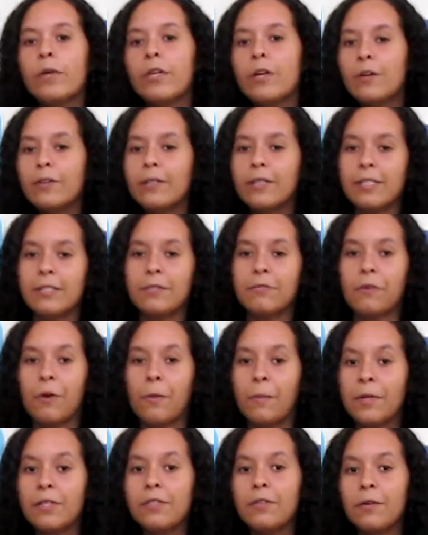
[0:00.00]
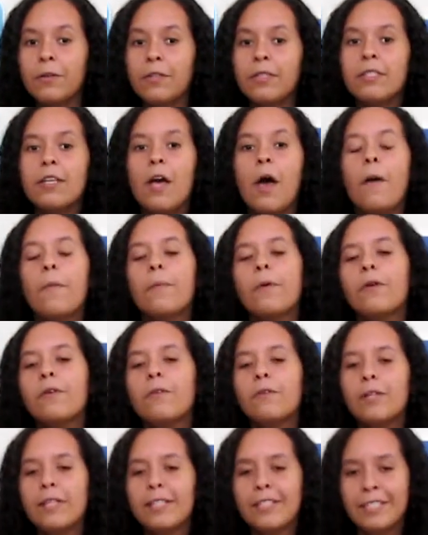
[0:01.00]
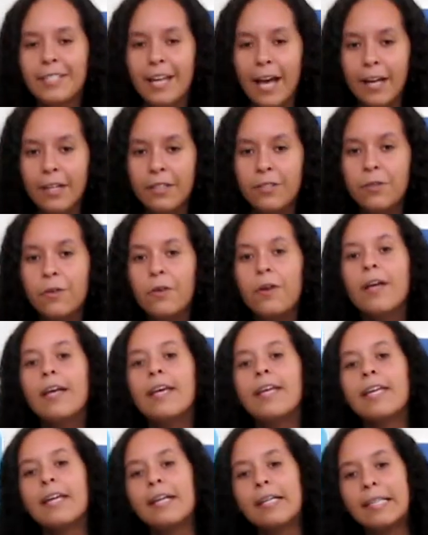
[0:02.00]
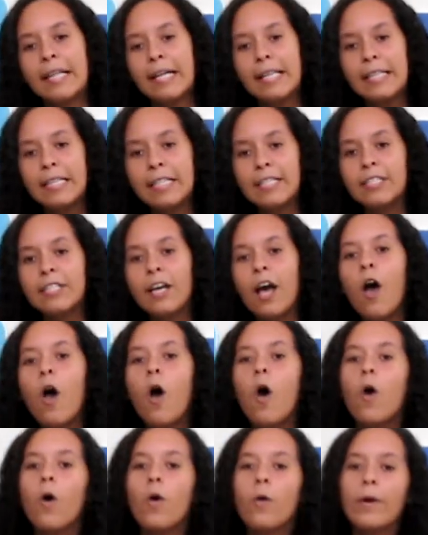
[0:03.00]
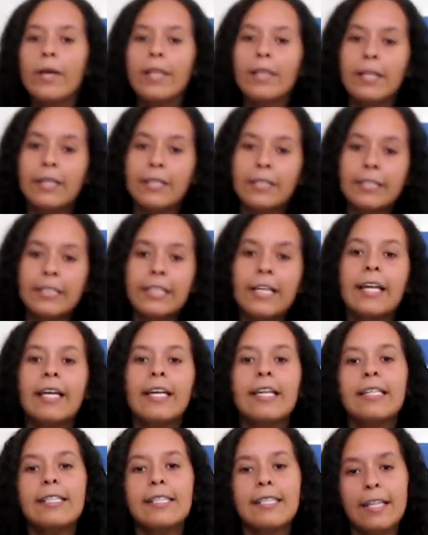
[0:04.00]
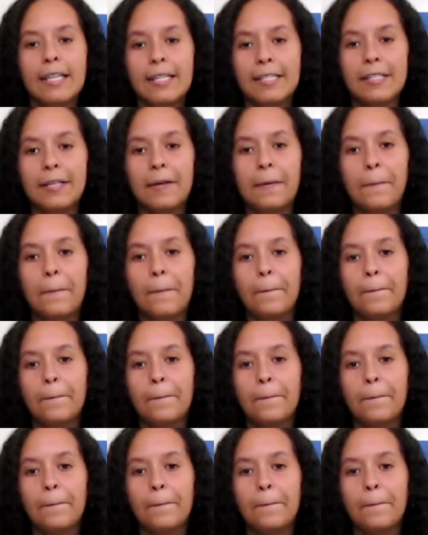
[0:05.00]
e outras informações, procure Jackson e Ana Lídia ou Elane e César.